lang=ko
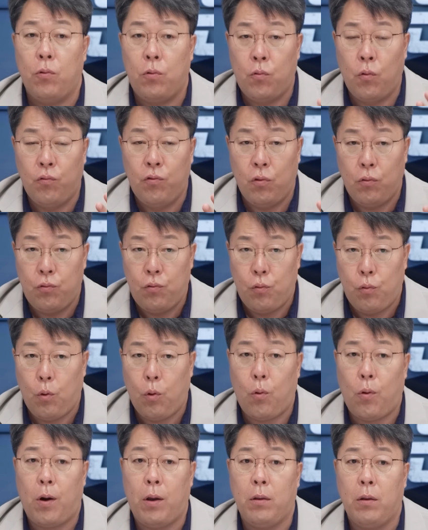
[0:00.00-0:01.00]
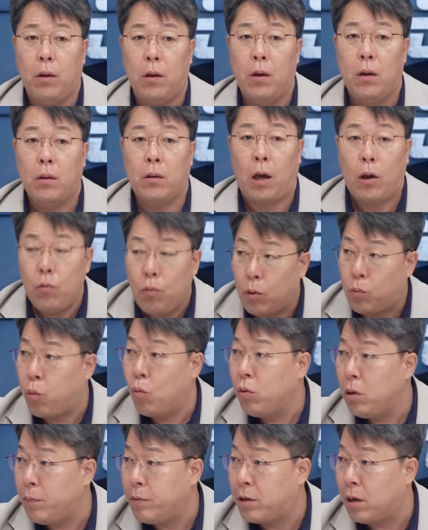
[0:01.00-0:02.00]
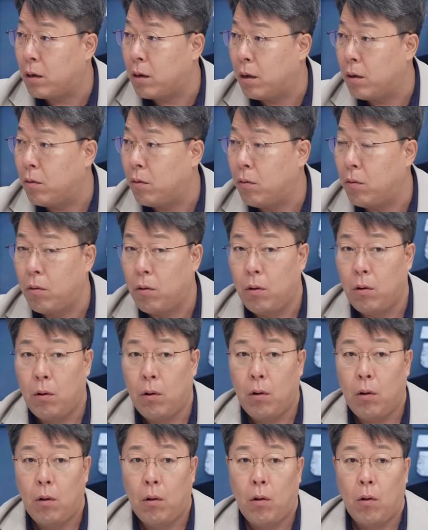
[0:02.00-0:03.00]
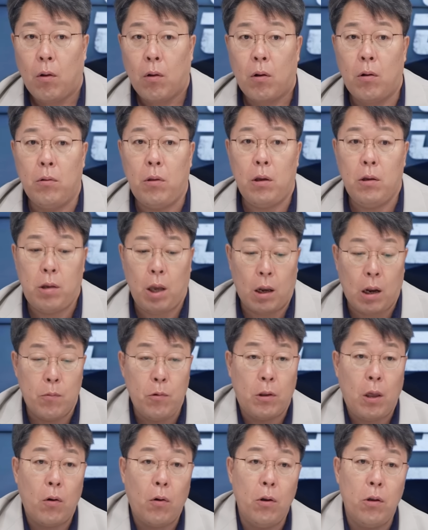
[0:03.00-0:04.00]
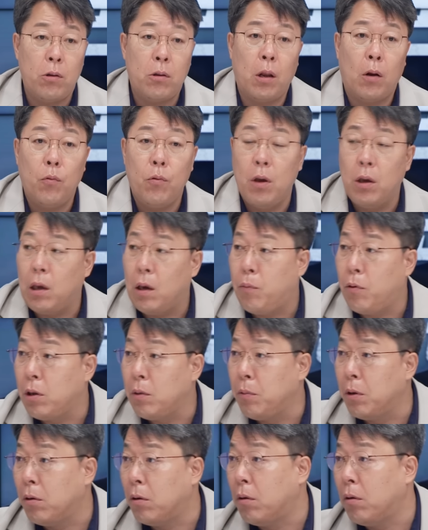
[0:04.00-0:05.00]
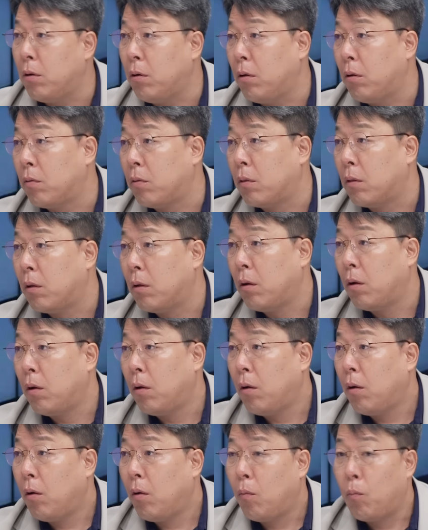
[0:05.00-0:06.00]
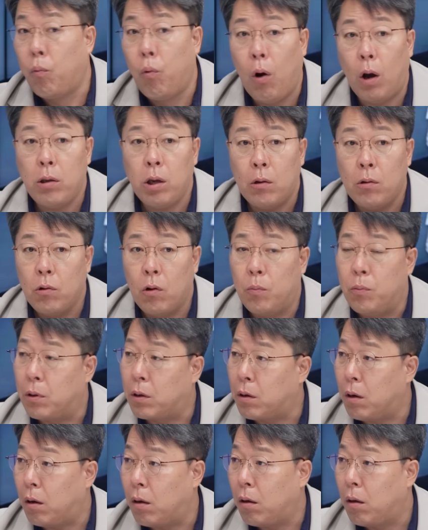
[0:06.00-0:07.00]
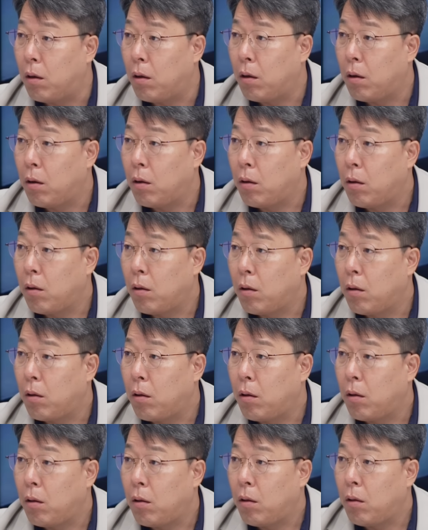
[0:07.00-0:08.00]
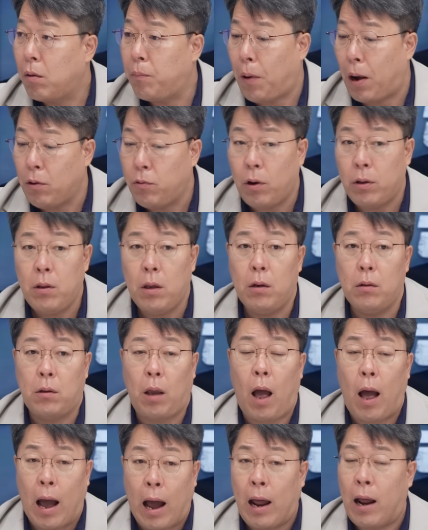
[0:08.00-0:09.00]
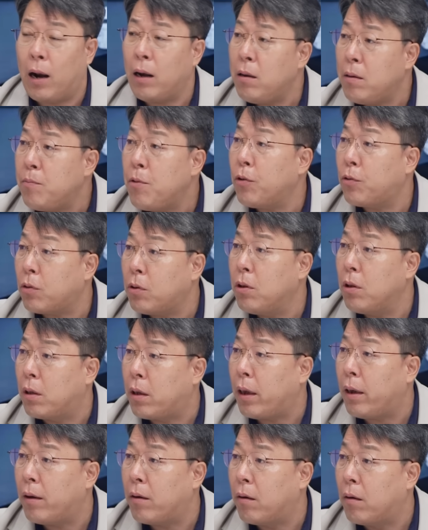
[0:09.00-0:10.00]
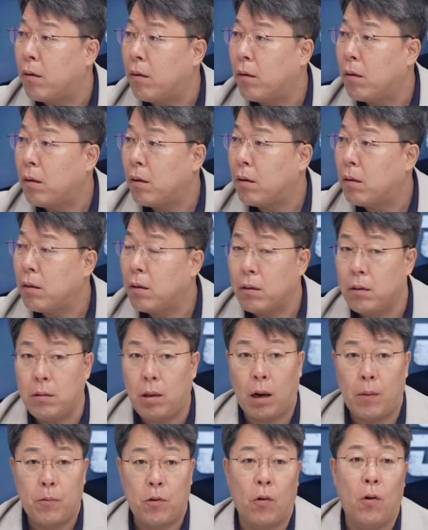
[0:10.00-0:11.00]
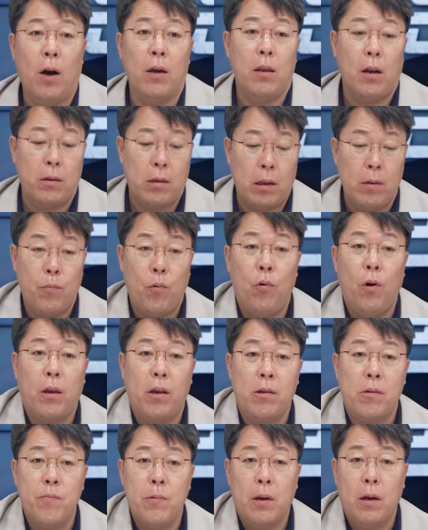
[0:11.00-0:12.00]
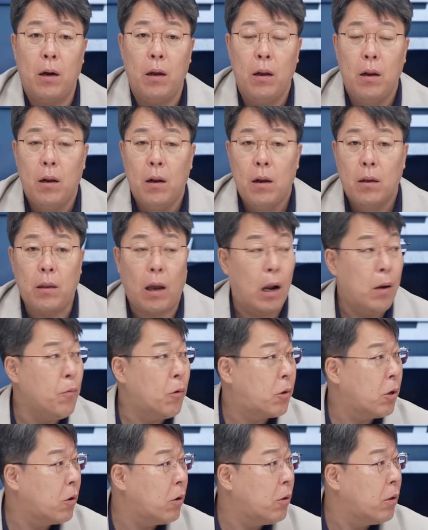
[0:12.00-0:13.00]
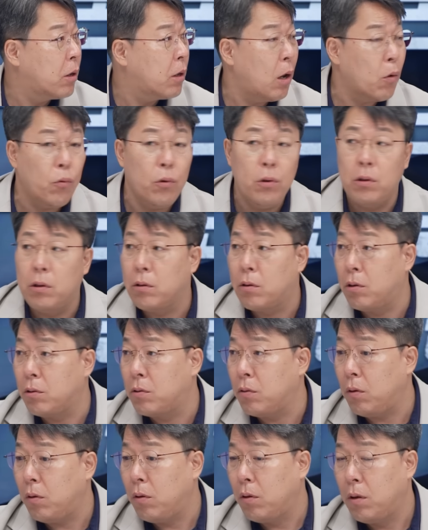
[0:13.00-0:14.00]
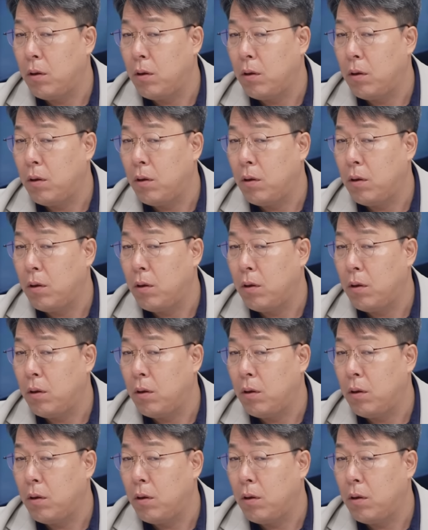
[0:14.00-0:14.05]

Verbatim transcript: 유유, 유효한 자유와 독립이잖아요. 음. 근데 이 사람을 테러리스트라고 얘기해버리면 음. 뭐 하자는 겁니까? 이 말도 안 되는, 다 알면서 이렇게 해요. 음. 이 사람, 정한기라는 사람이 몰랐겠습니까? 다 알면서 이런 얘기를 하고 있는 거죠.